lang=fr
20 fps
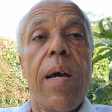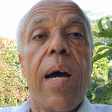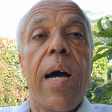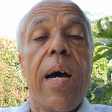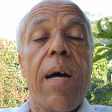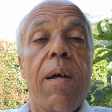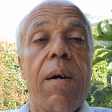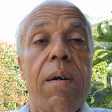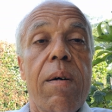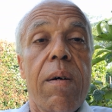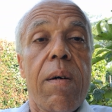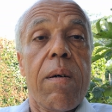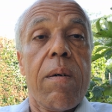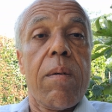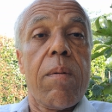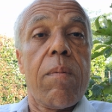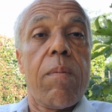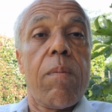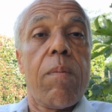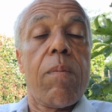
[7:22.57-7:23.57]
Alors,
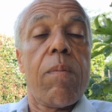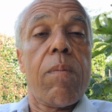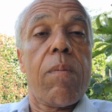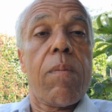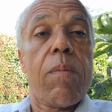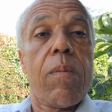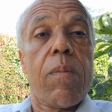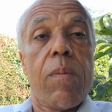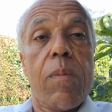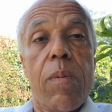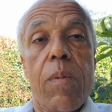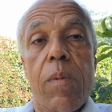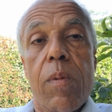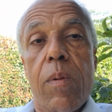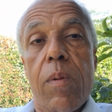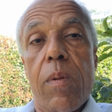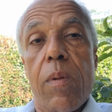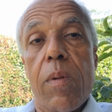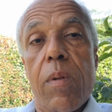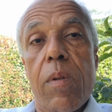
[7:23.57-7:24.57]

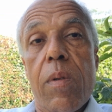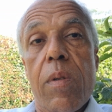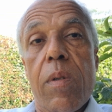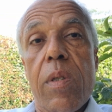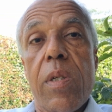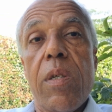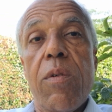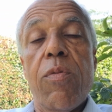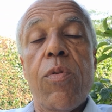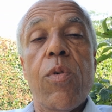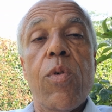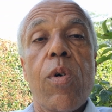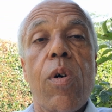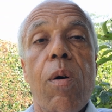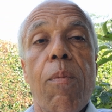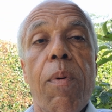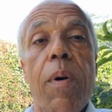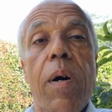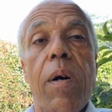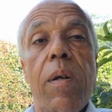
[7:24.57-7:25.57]
ce qu'il faut
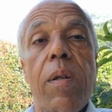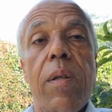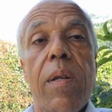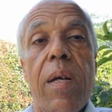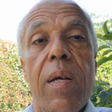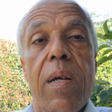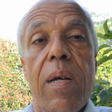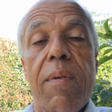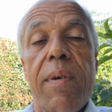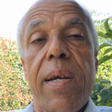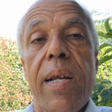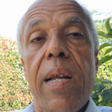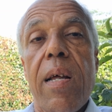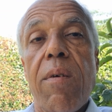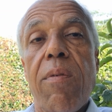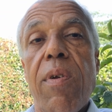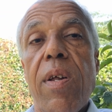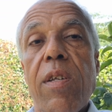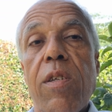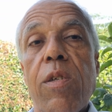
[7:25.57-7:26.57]
comprendre avec
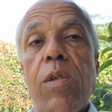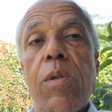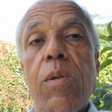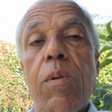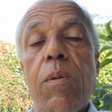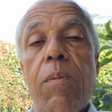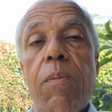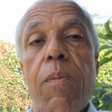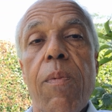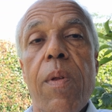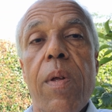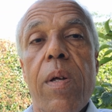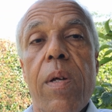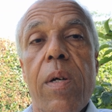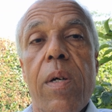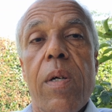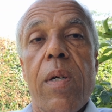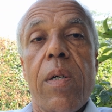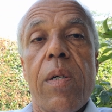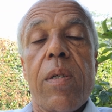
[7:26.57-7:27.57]
l'inflation,
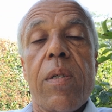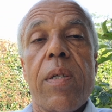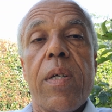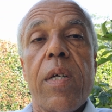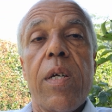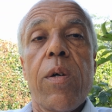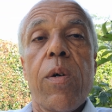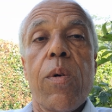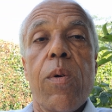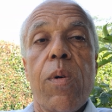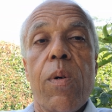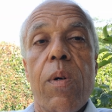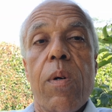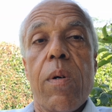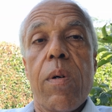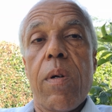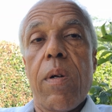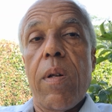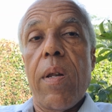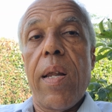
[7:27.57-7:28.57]
c'est que
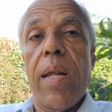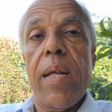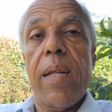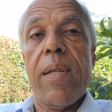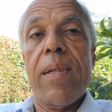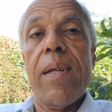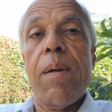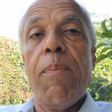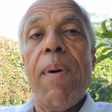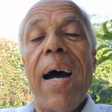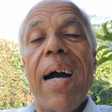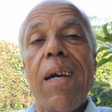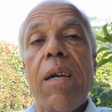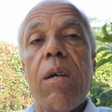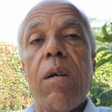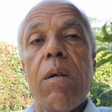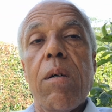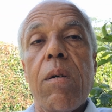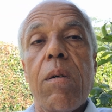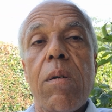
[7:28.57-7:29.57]
les
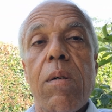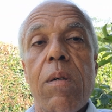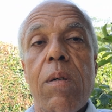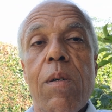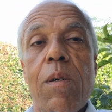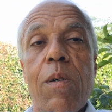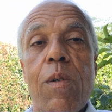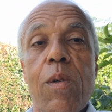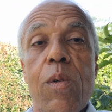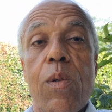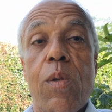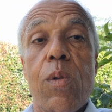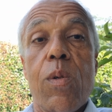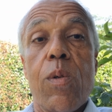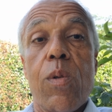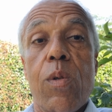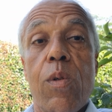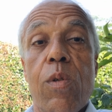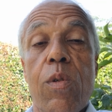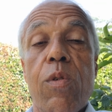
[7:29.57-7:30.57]
épargnants euh,
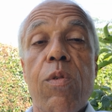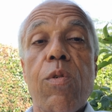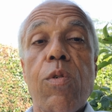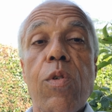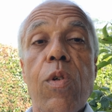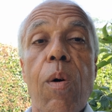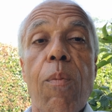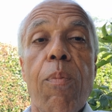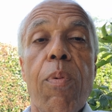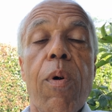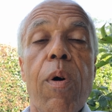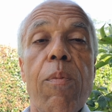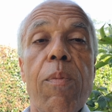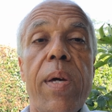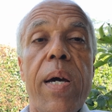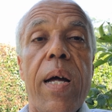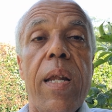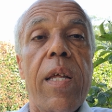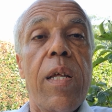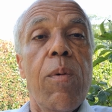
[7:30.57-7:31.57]
sont en
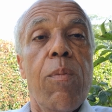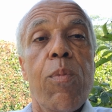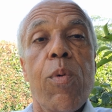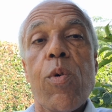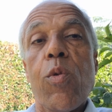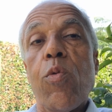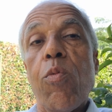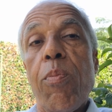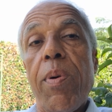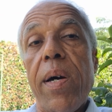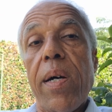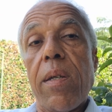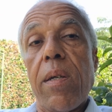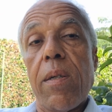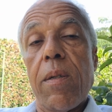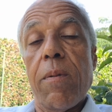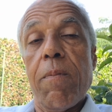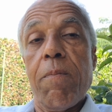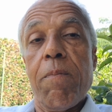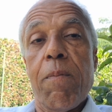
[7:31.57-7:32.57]
première ligne pour tout perdre.
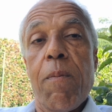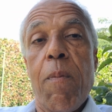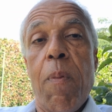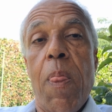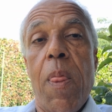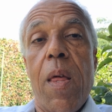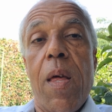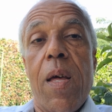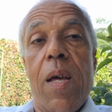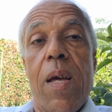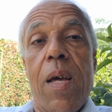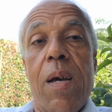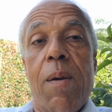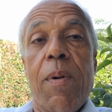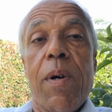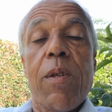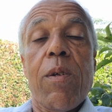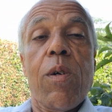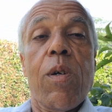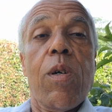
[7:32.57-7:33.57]

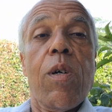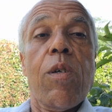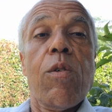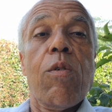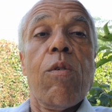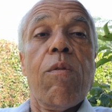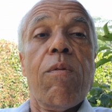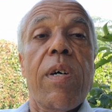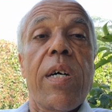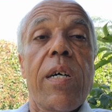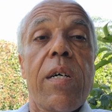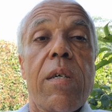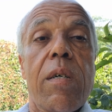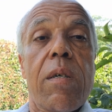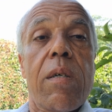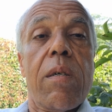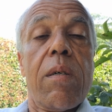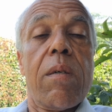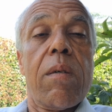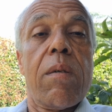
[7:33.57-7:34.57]
Parce que quand on va
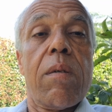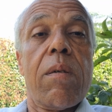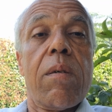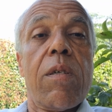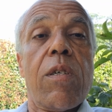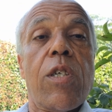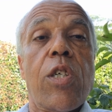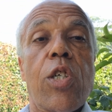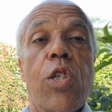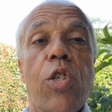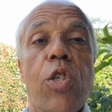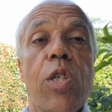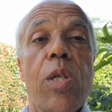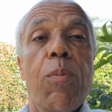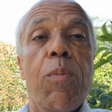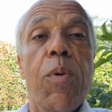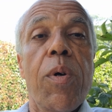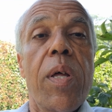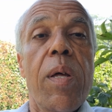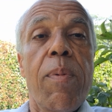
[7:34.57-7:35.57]
changer
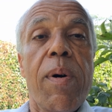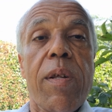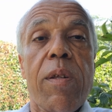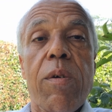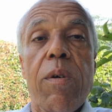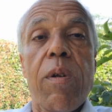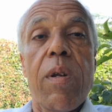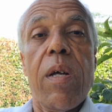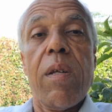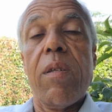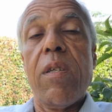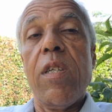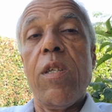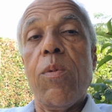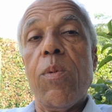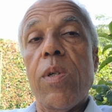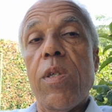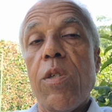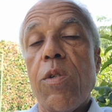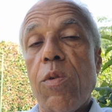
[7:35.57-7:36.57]
de monnaie parce que la
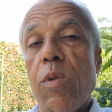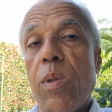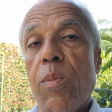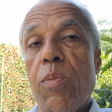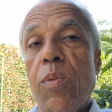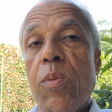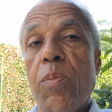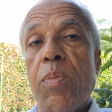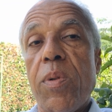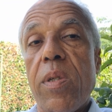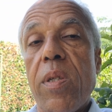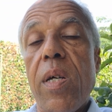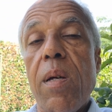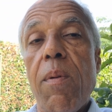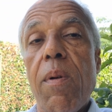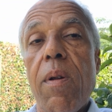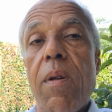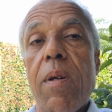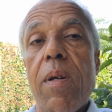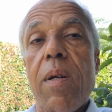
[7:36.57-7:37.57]
situation n'est plus
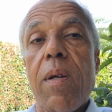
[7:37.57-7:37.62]
possible,